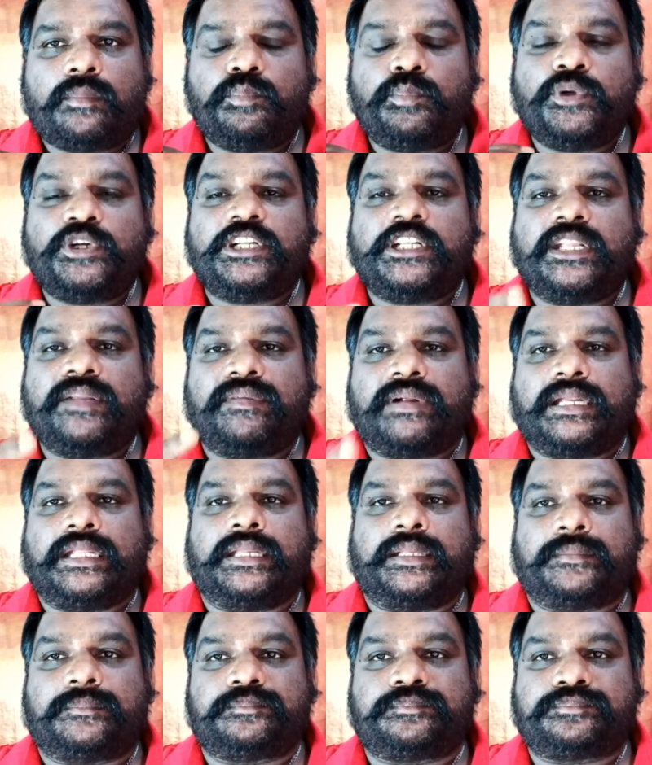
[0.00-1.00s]
முட்டி வலி
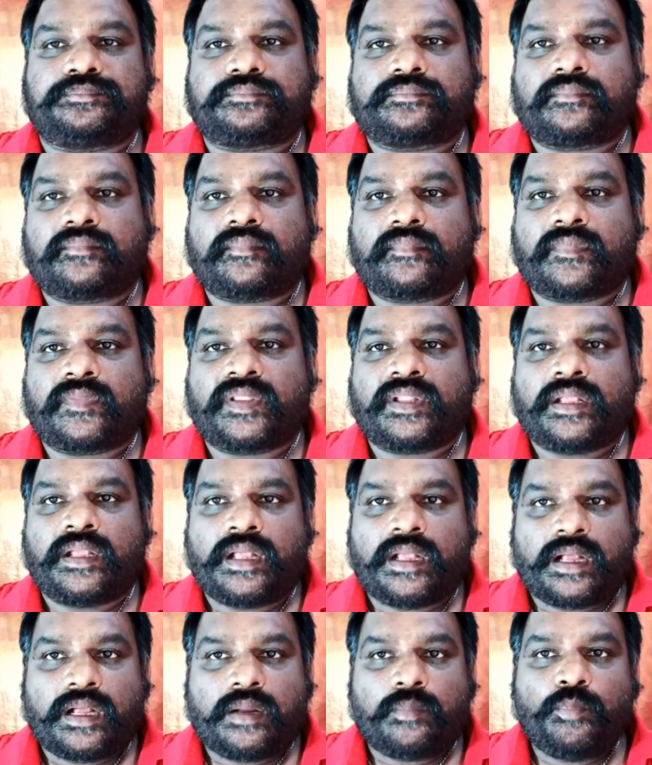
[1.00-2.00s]

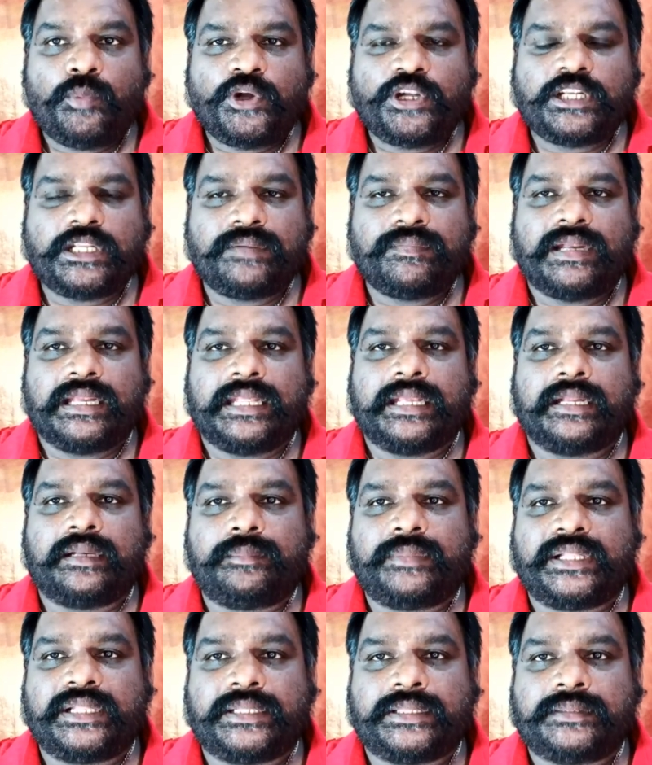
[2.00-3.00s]
முட்டி வலி
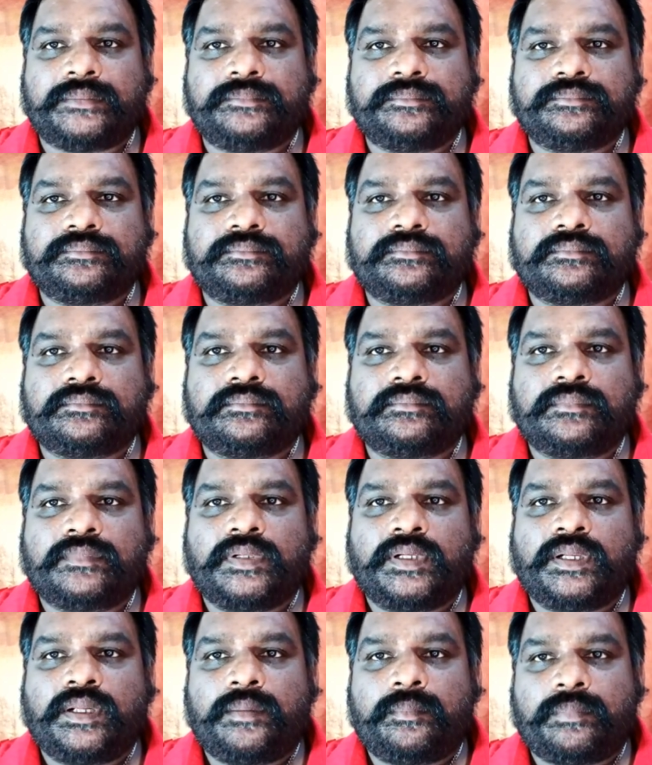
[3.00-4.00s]
என்பது
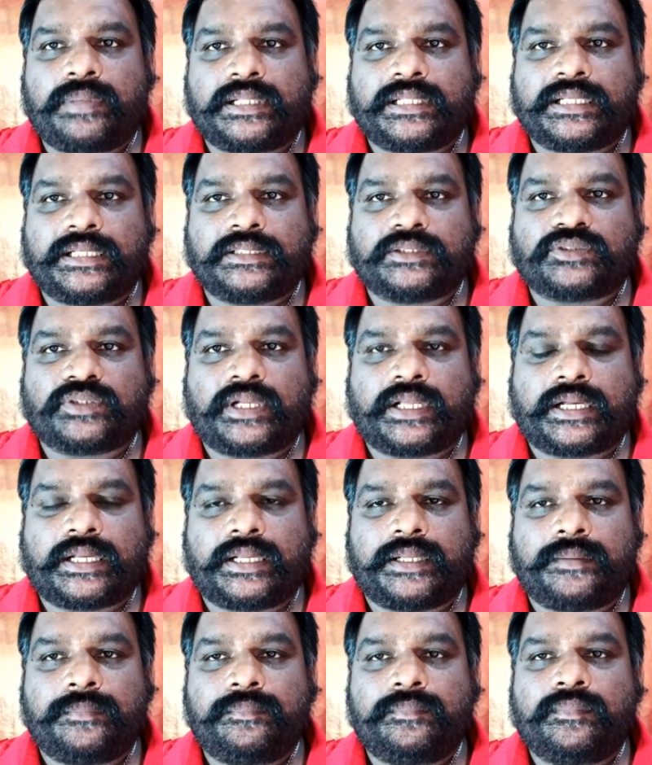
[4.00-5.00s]
பார்த்திங்கன்னு
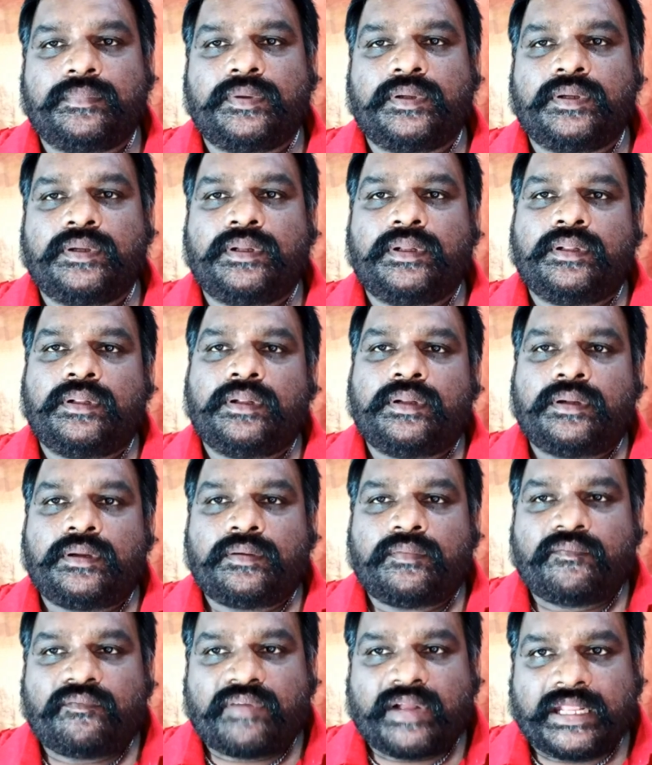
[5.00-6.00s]
சொன்னாக்கா
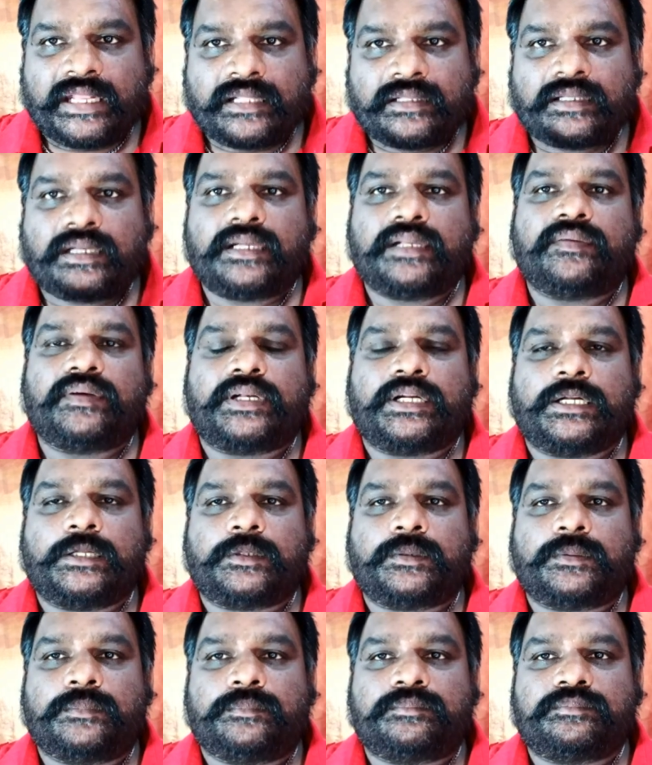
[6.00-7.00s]

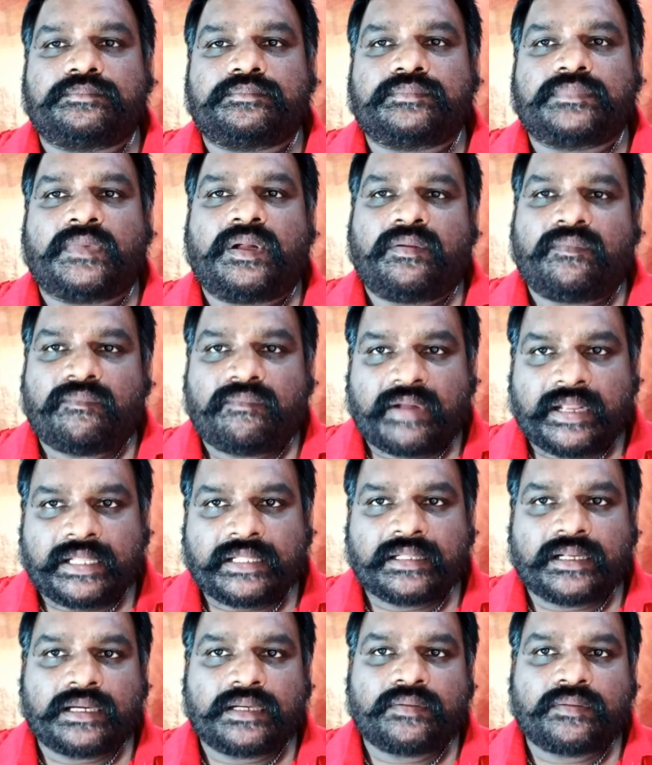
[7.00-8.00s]
வயதானவர்களுக்கும்
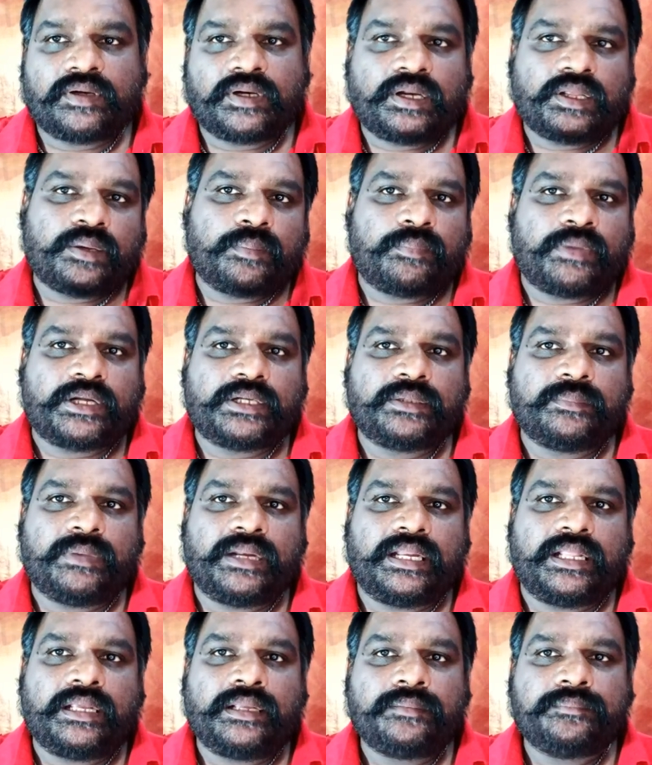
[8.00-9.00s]
மட்டும்
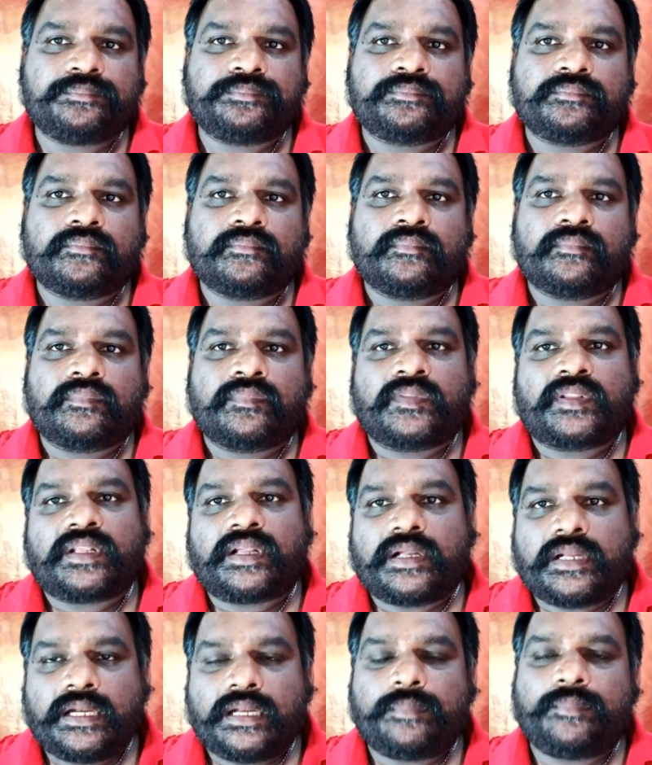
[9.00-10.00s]
மட்டுமில்லை
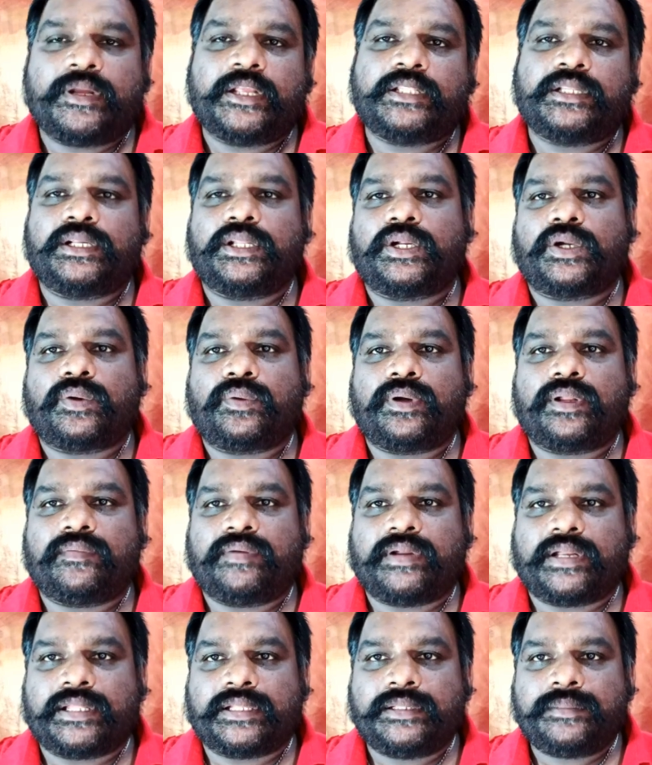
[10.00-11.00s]
இளம் வயதினருக்கு கூட
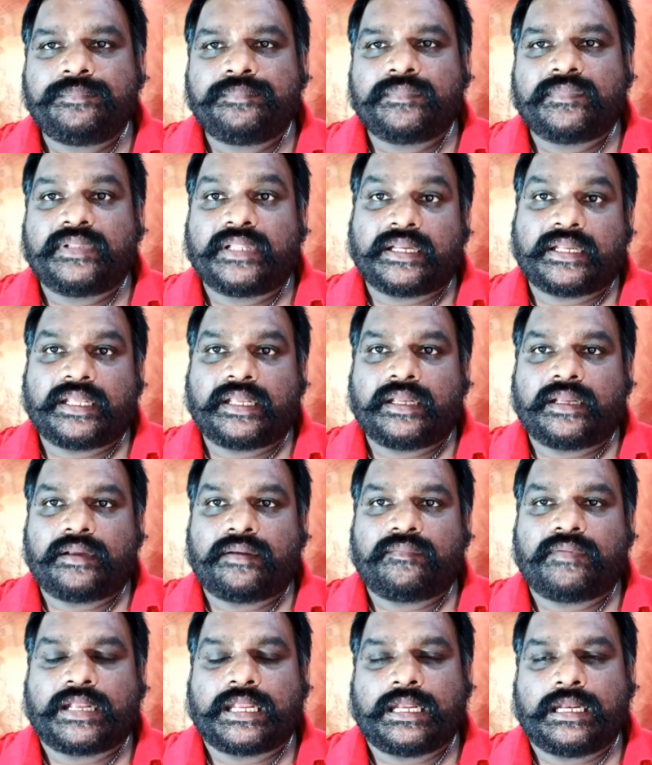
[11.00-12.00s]
வருது நிறைய
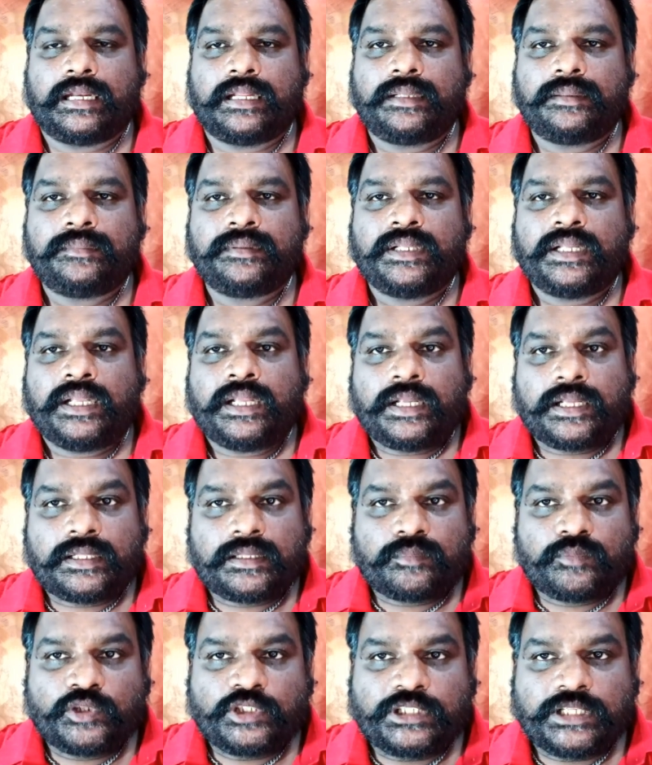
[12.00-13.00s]
வகையில் இந்த
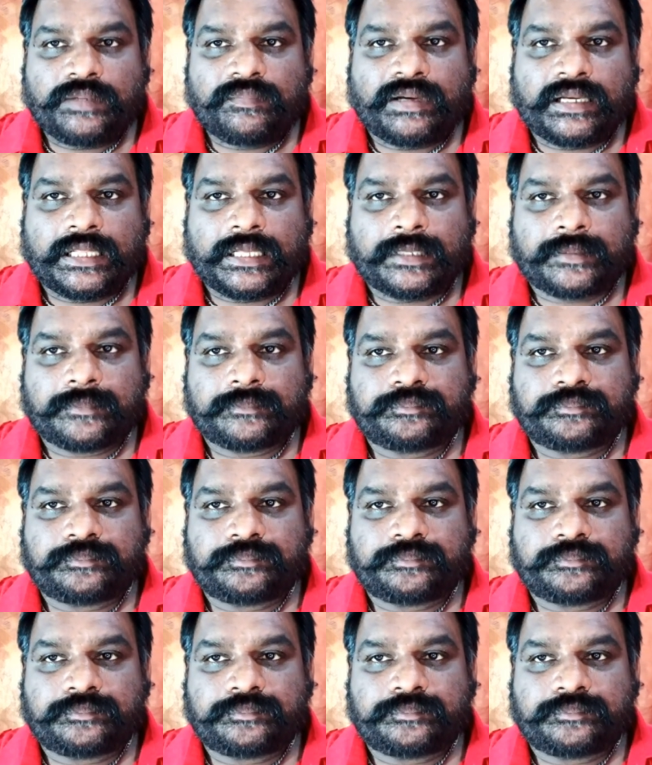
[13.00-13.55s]
முட்டி வலி